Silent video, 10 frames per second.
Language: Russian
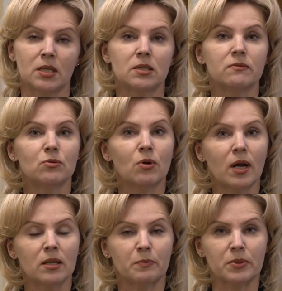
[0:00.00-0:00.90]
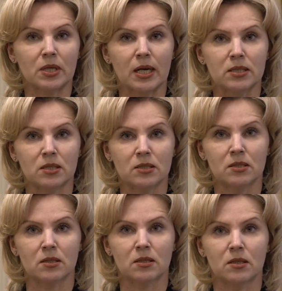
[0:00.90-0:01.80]
индивидуально
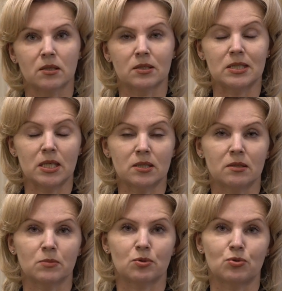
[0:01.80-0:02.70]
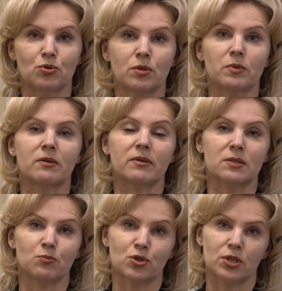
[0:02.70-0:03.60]
подходить к детям с учетом их
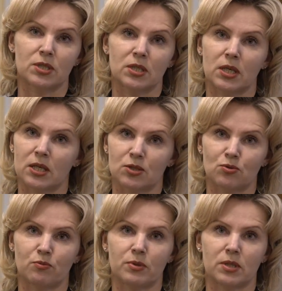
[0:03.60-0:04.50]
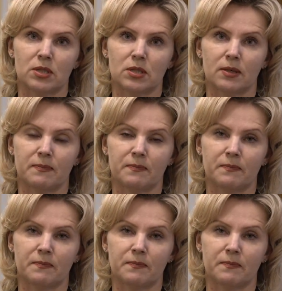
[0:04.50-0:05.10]
возможностей и особенностей.